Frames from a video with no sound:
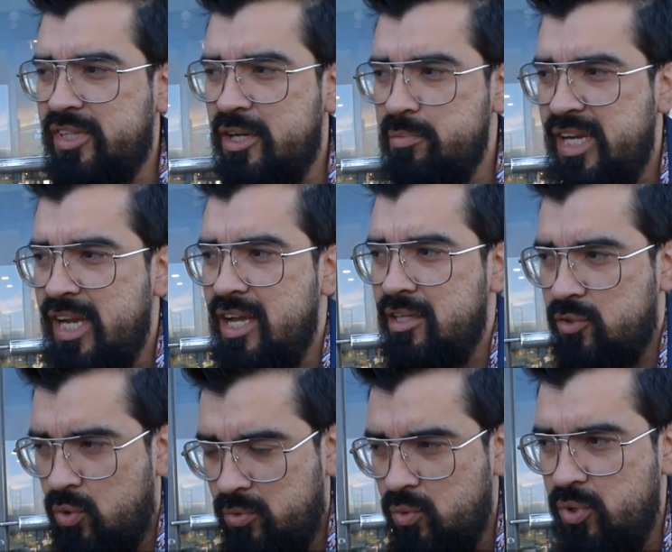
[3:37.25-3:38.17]
y termina,
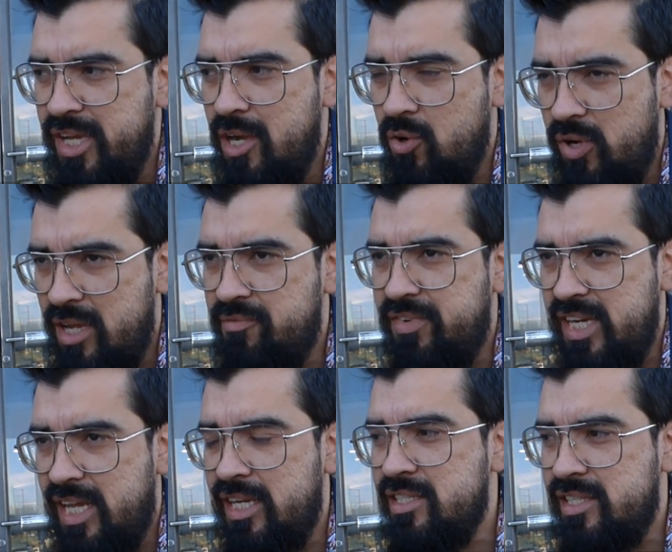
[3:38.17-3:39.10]
concluye ahora a
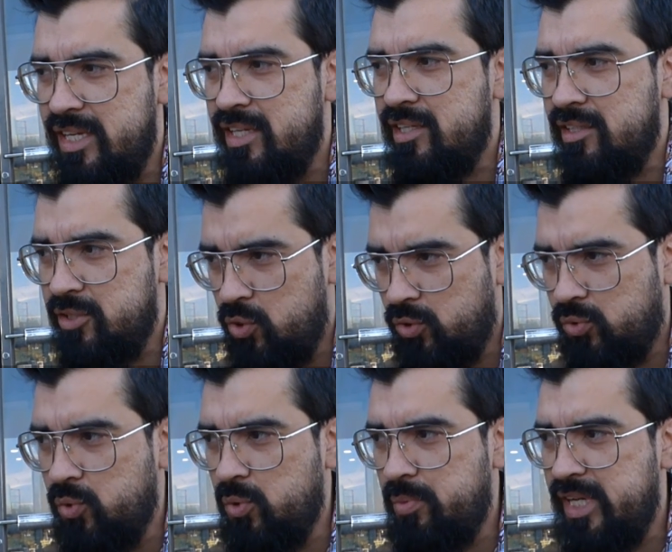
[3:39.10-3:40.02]
finales de de,
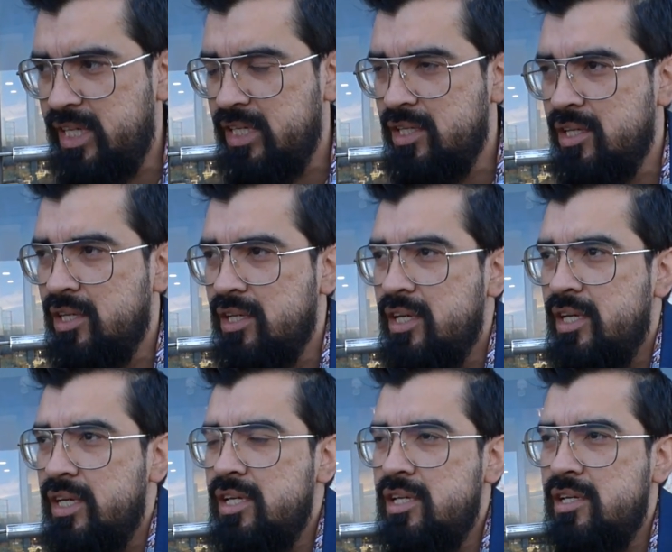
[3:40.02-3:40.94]
octubre
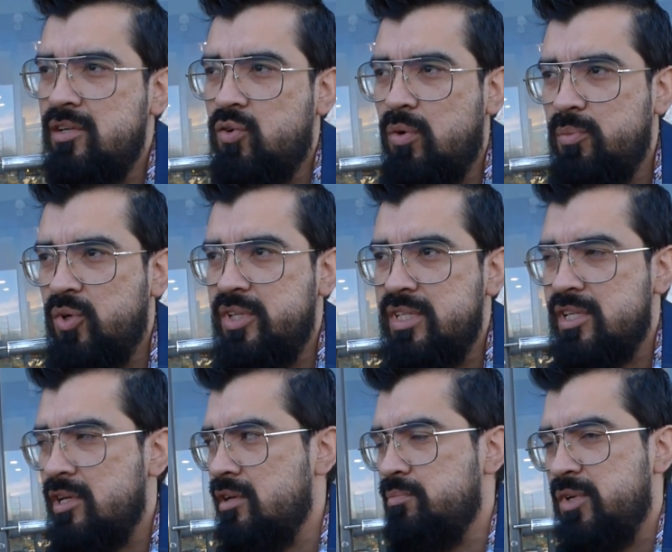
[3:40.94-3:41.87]
y como
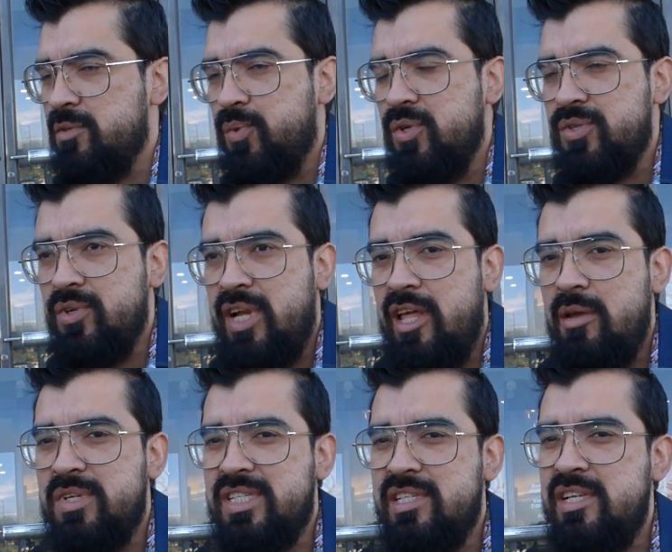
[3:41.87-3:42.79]
dice mi esposo, nada
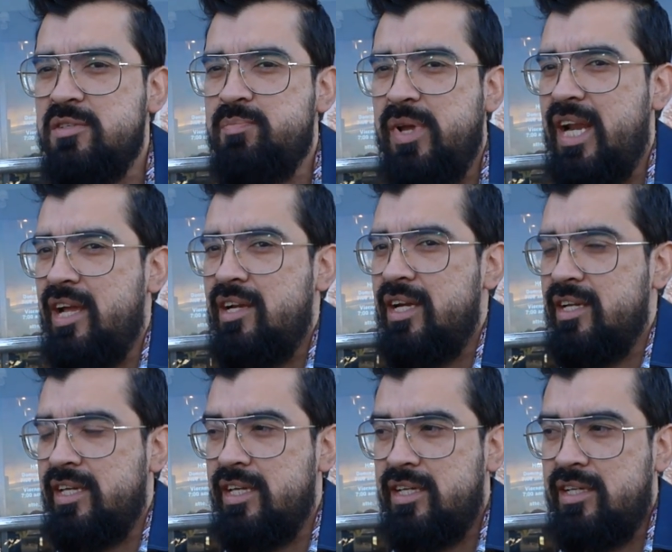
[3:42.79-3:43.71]
más es esperar a
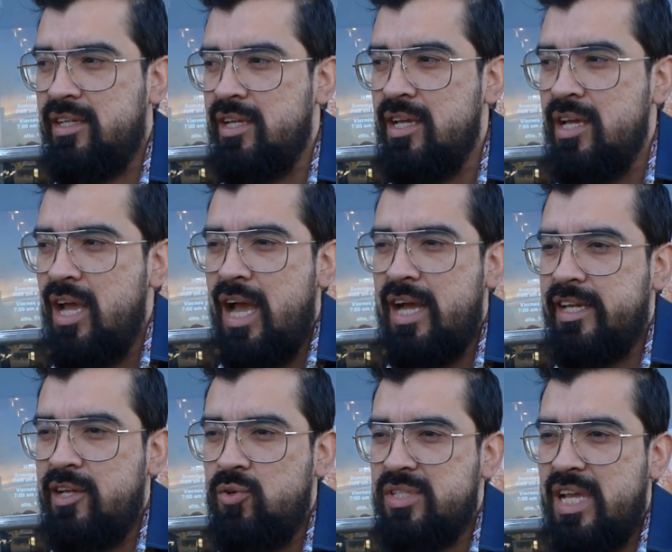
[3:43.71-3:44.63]
que, a
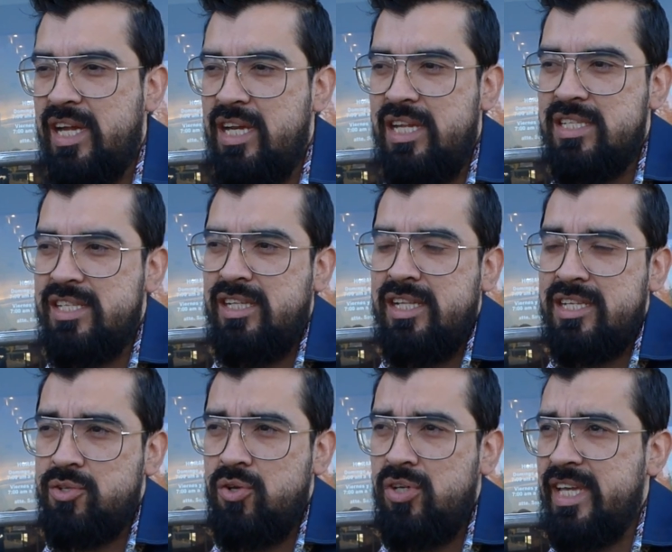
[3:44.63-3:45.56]
que nos hagan la
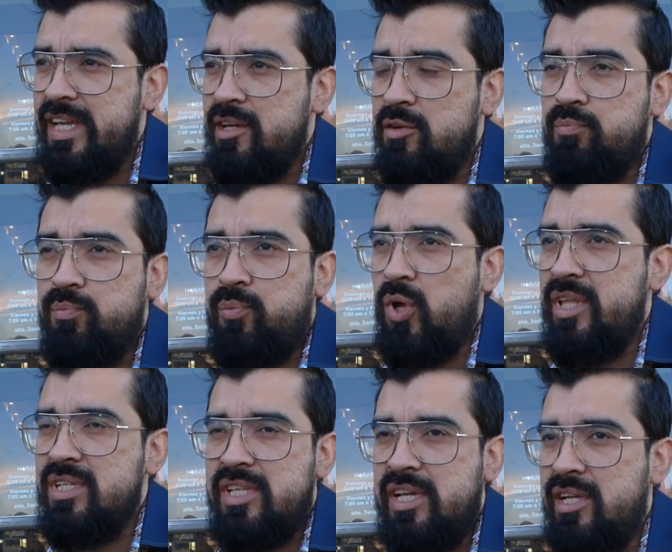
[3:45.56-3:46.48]
asignación, que
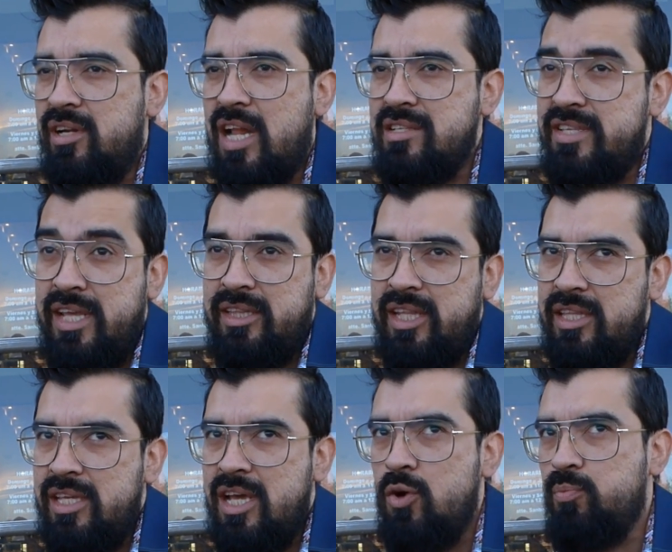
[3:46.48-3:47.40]
puede ser al siguiente
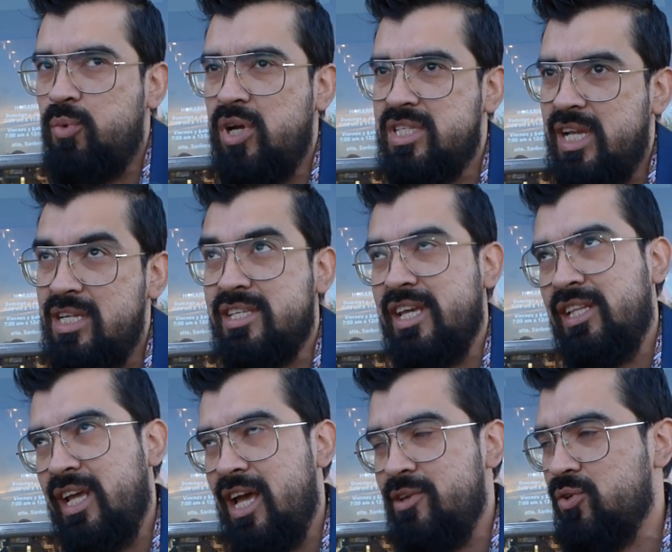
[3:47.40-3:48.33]
día o puede ser al
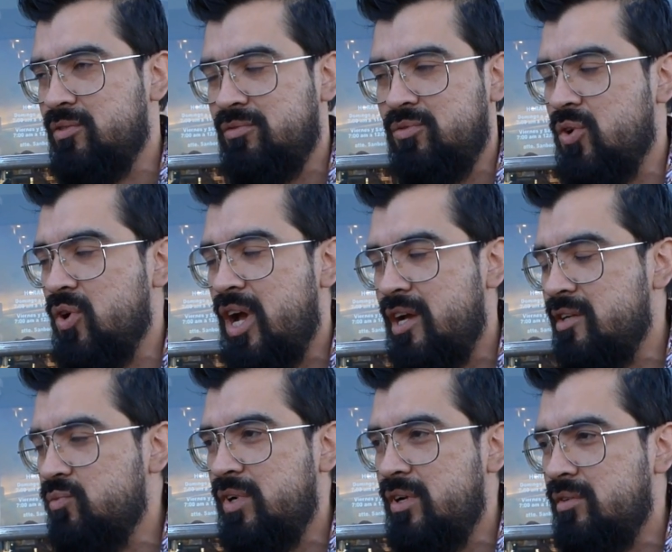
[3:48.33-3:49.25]
siguiente año. No hay
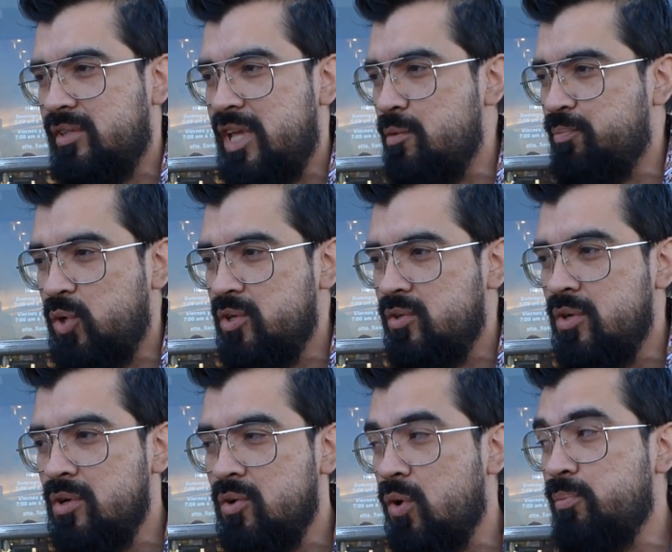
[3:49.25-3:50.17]
un tiempo,
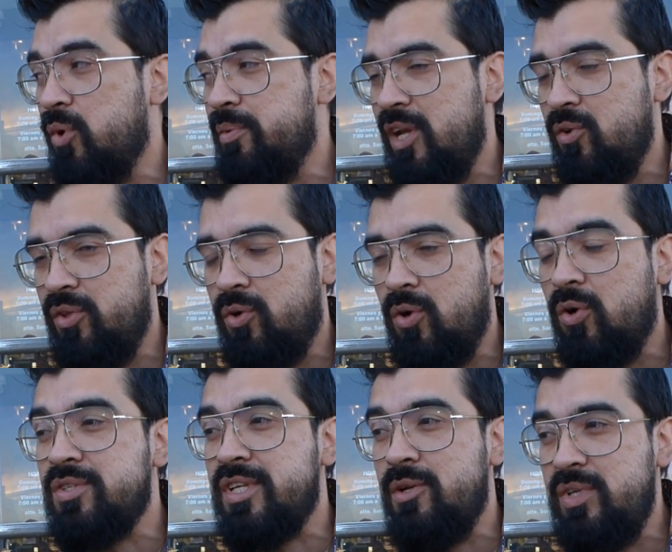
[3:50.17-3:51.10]
como bien lo dijo
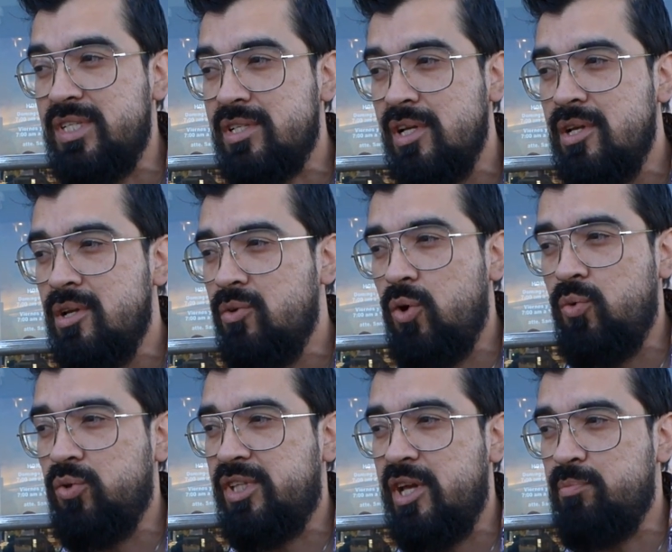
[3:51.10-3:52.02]
José Luis, no hay
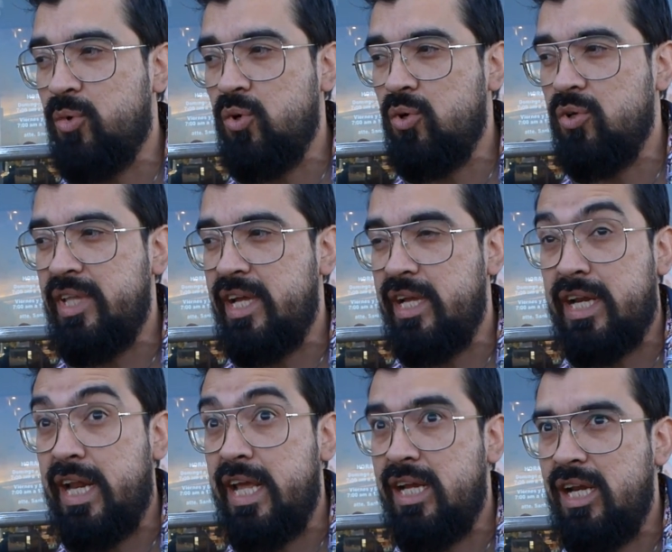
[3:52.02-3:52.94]
un tiempo de
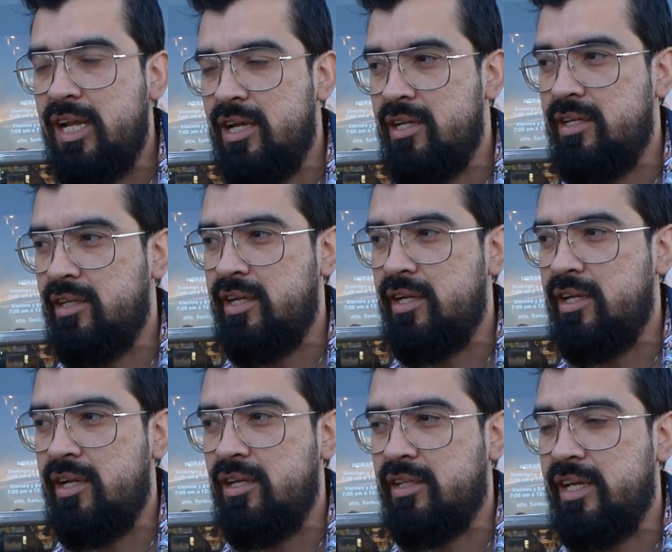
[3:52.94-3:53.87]
regla
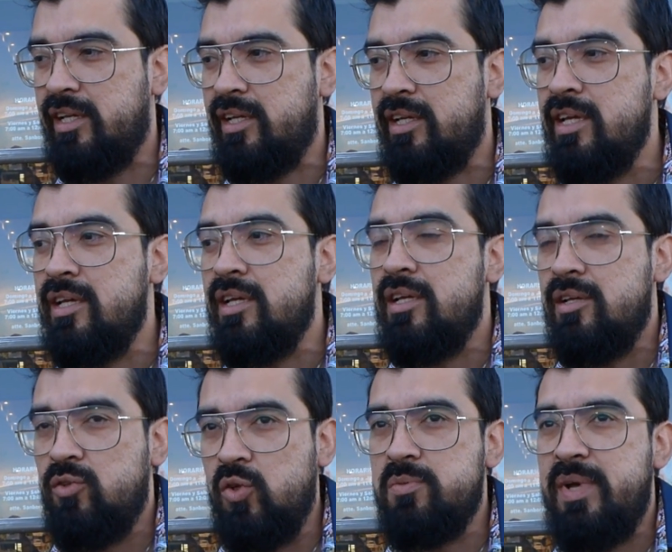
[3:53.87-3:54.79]
en el que
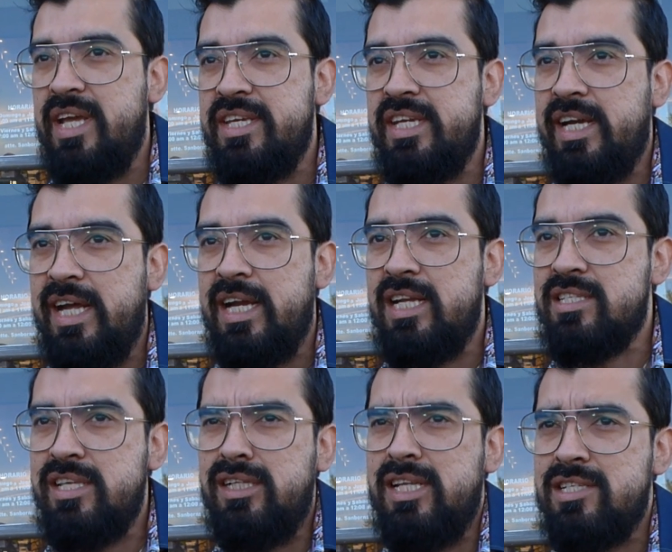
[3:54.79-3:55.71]
nos va a llegar la
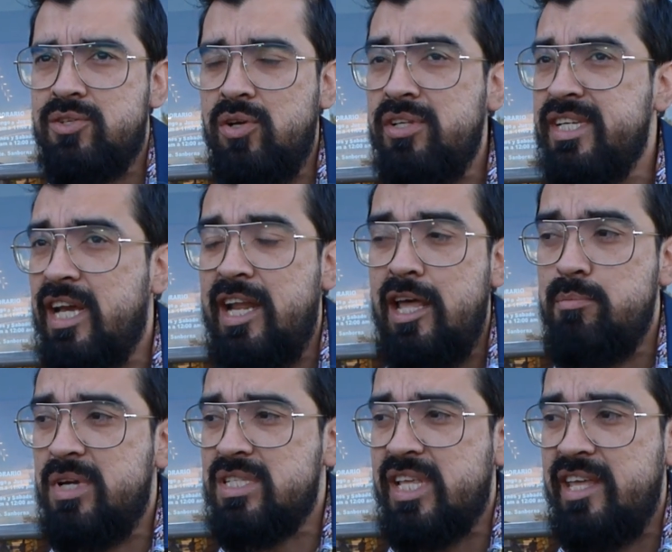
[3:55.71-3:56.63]
asignación, ya nada
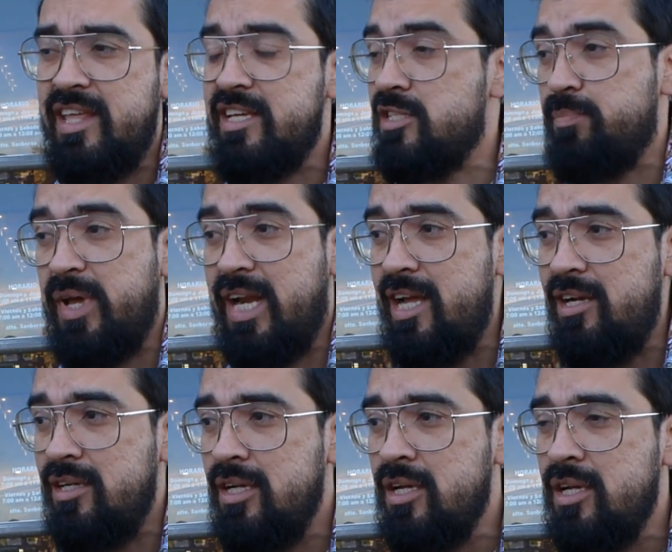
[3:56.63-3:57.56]
más queda esperar
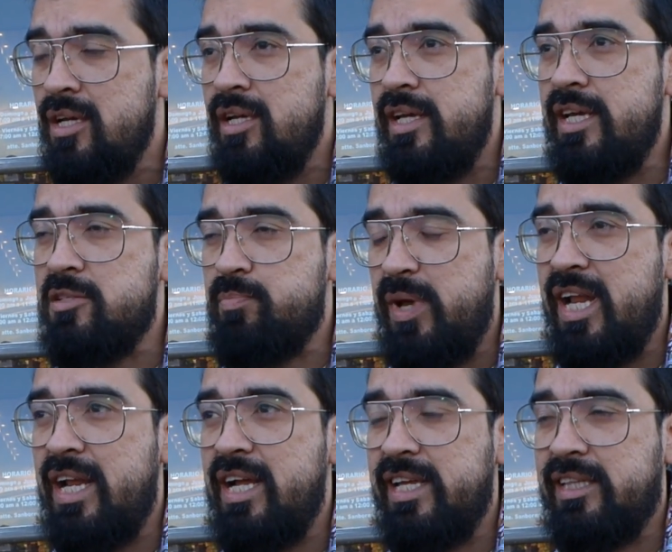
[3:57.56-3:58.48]
y
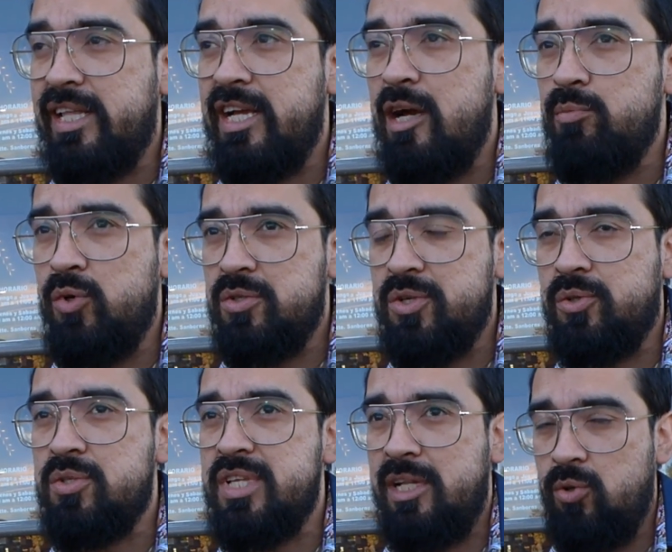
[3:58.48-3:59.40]
esperar a que tengamos
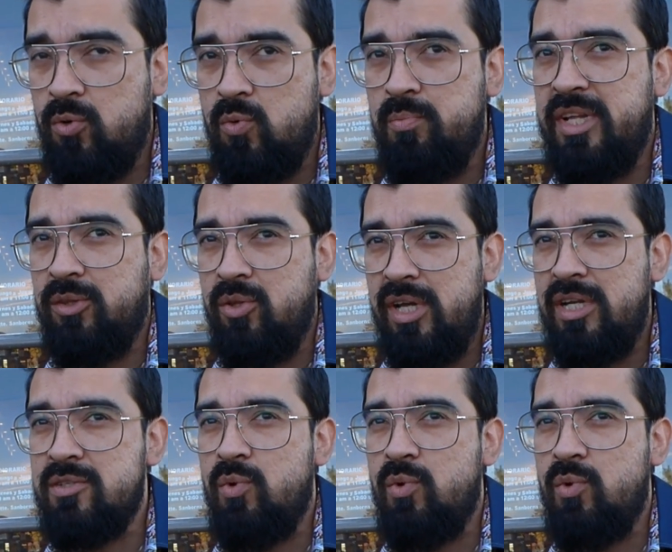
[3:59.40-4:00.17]
nosotros el documento de la